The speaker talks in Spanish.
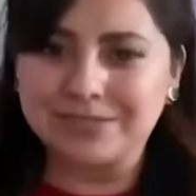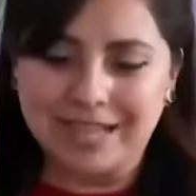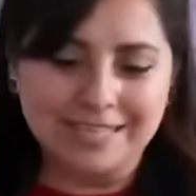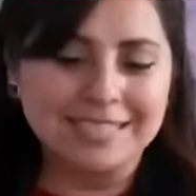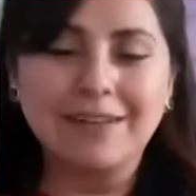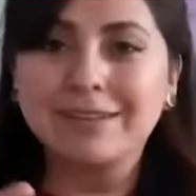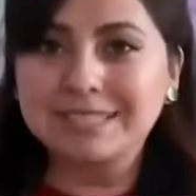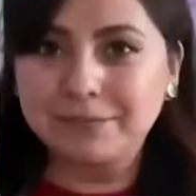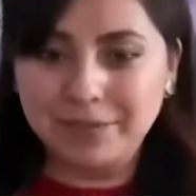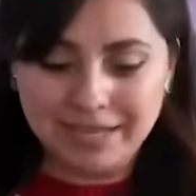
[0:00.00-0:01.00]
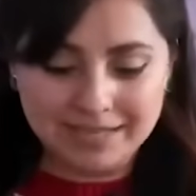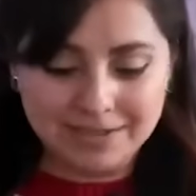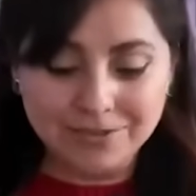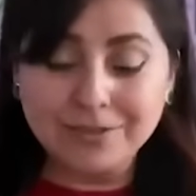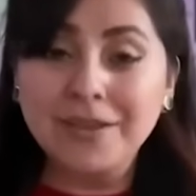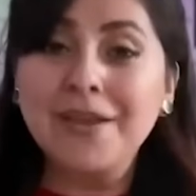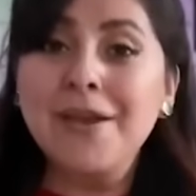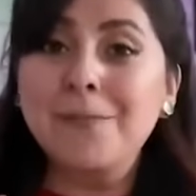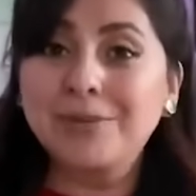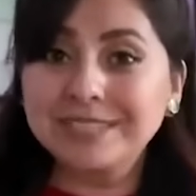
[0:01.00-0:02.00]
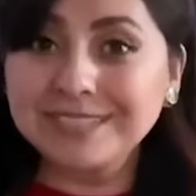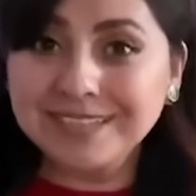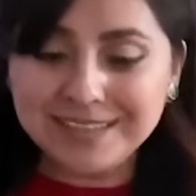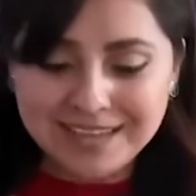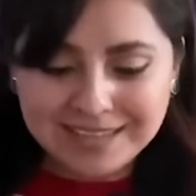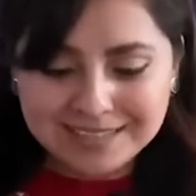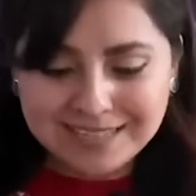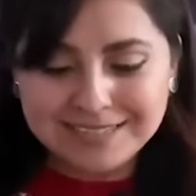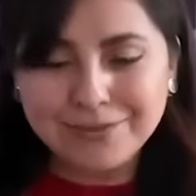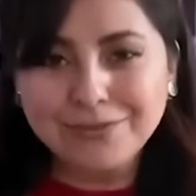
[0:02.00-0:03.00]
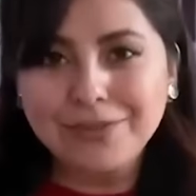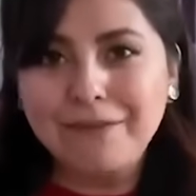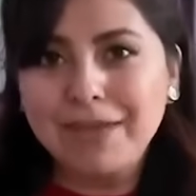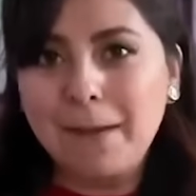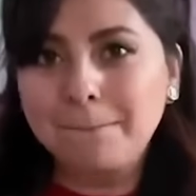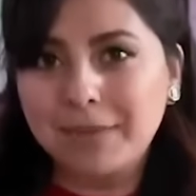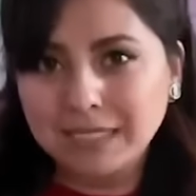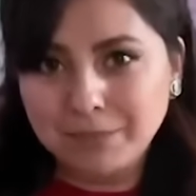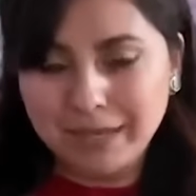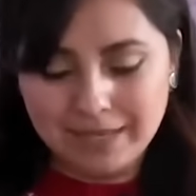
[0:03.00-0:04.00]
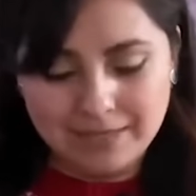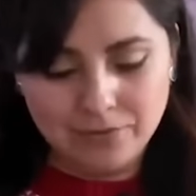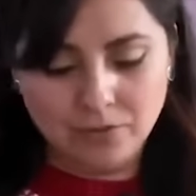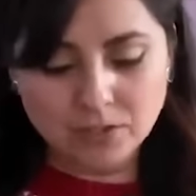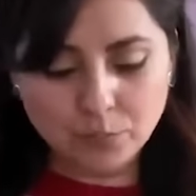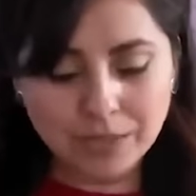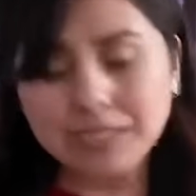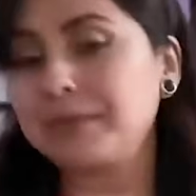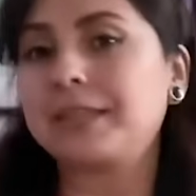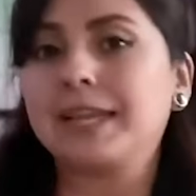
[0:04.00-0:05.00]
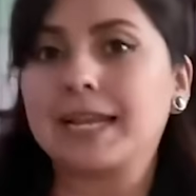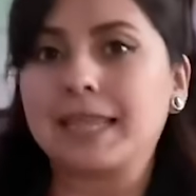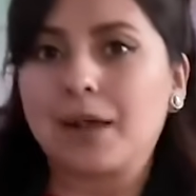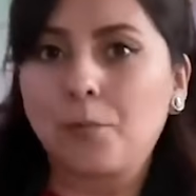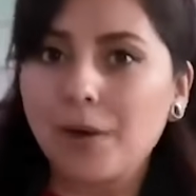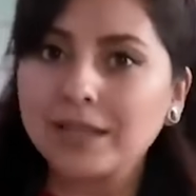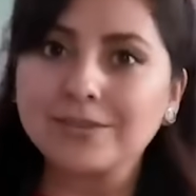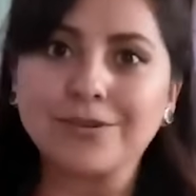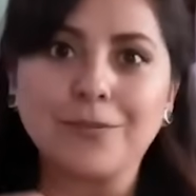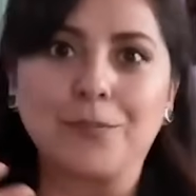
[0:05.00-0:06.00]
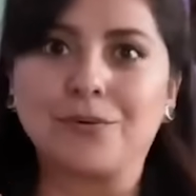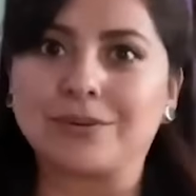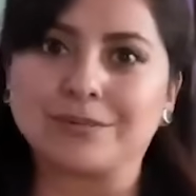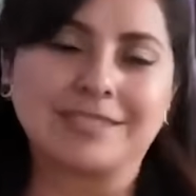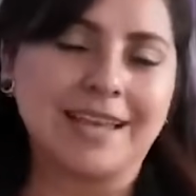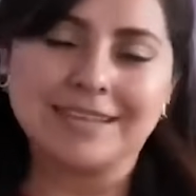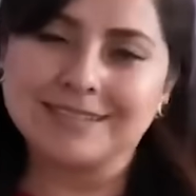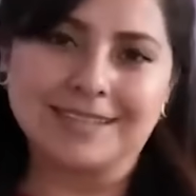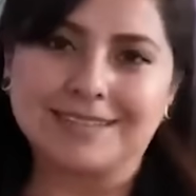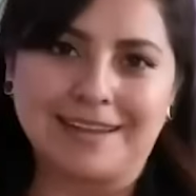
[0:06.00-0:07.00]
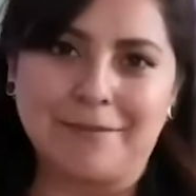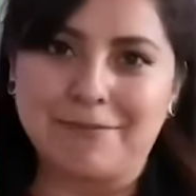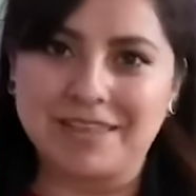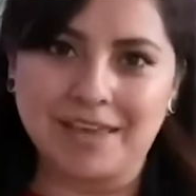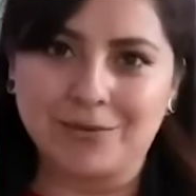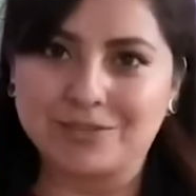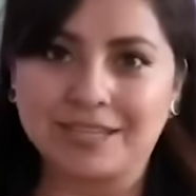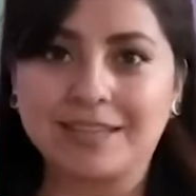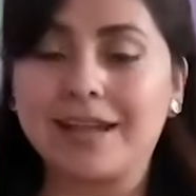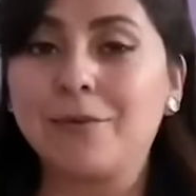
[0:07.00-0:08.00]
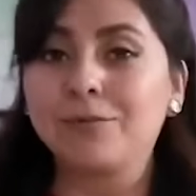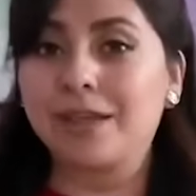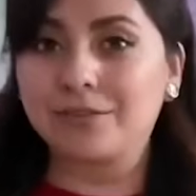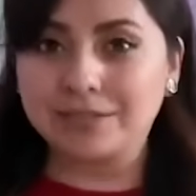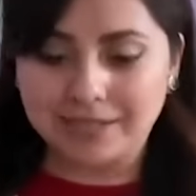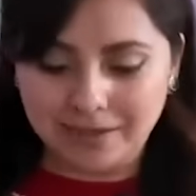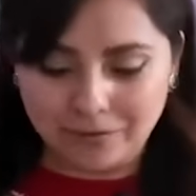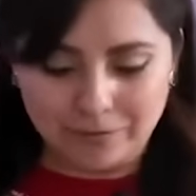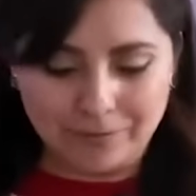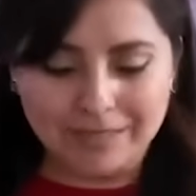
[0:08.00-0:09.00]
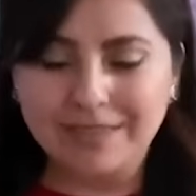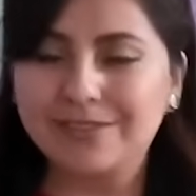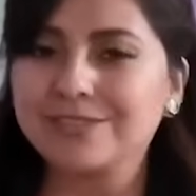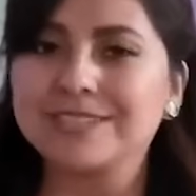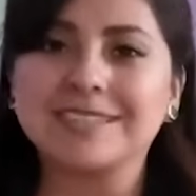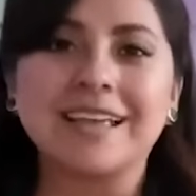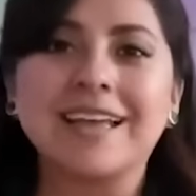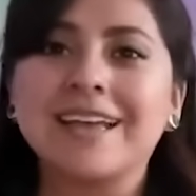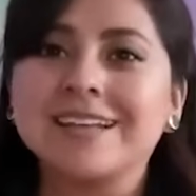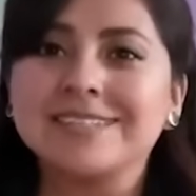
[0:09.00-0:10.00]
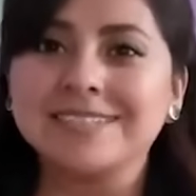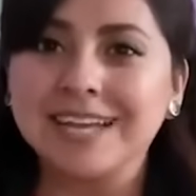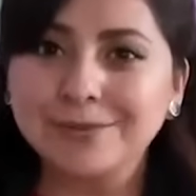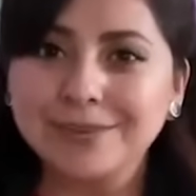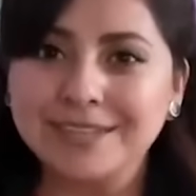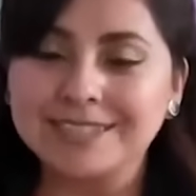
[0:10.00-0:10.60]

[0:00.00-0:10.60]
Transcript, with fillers: personalizables y pequeñitos, pues esta idea es hacerlo todavía más pequeñito. Los puedes vender de a 4 por 6, que sería media docena, una docena completa, entonces ya tú